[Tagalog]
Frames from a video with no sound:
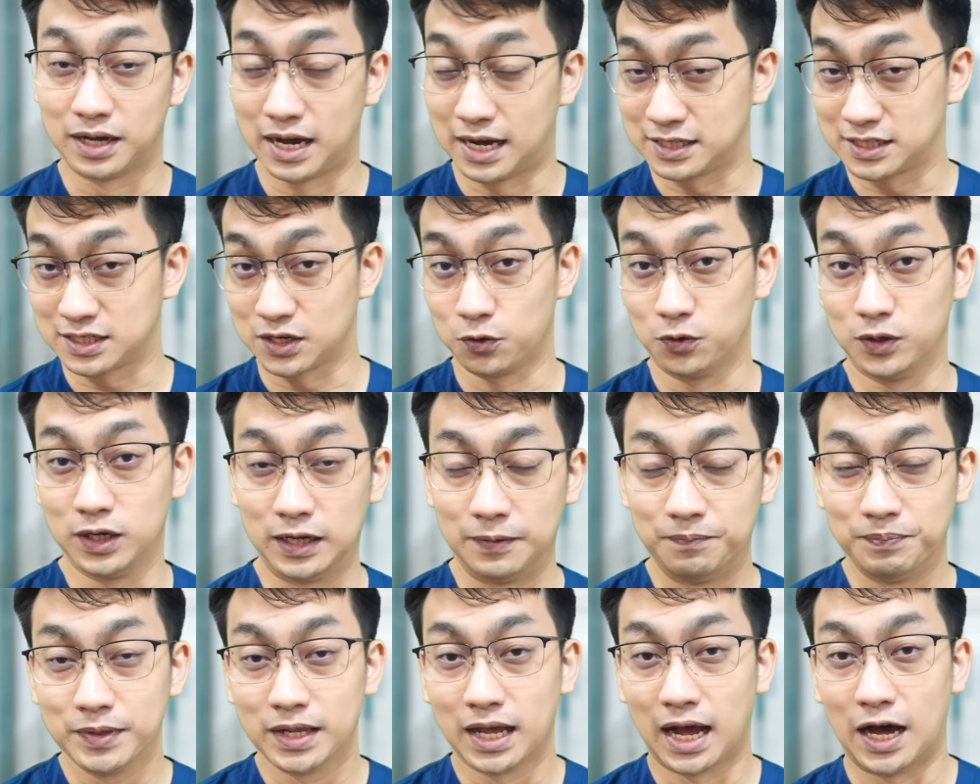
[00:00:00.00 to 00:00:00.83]
At sa
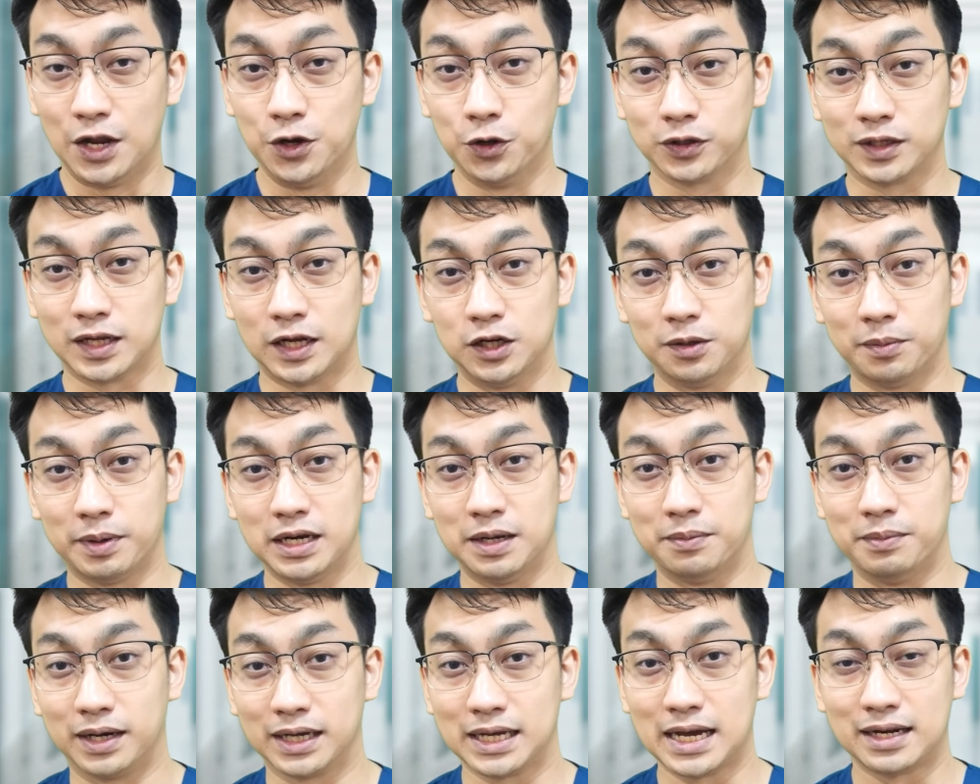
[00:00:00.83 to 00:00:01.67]
huli, ano't ano man
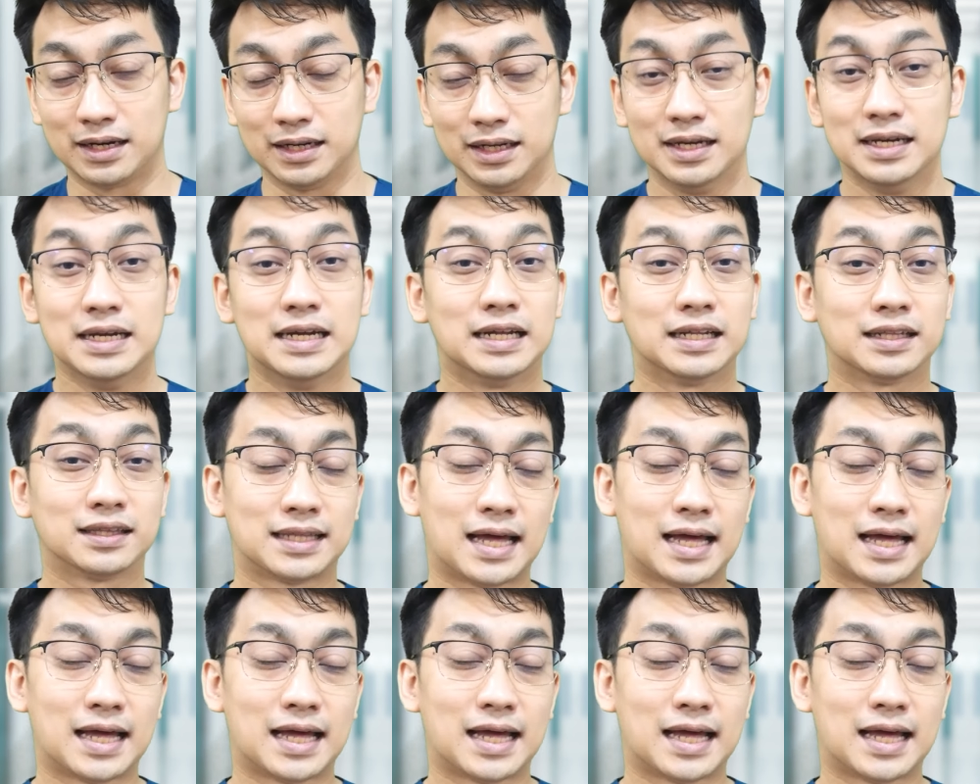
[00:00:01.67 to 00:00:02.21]
ang mangyari,